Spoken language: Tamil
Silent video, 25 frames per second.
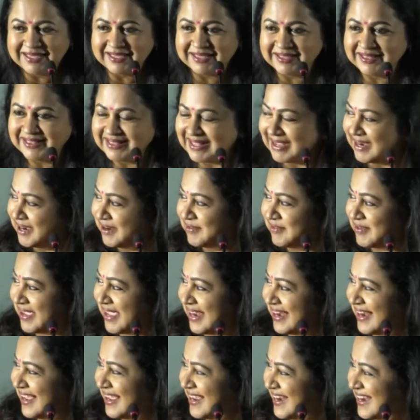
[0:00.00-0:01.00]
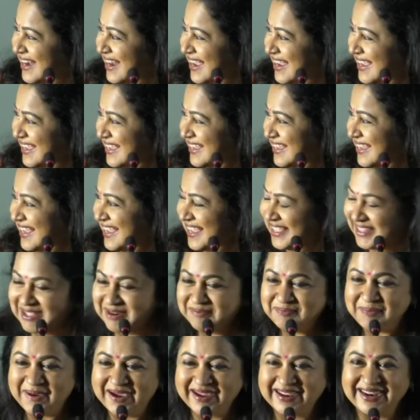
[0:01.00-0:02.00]
இந்த அளவுக்கெல்லாம் என்னை
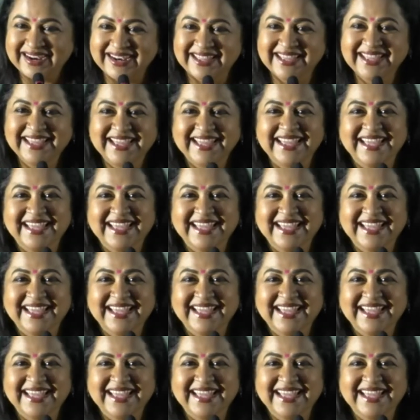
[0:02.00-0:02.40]
எதிர்பார்க்கலை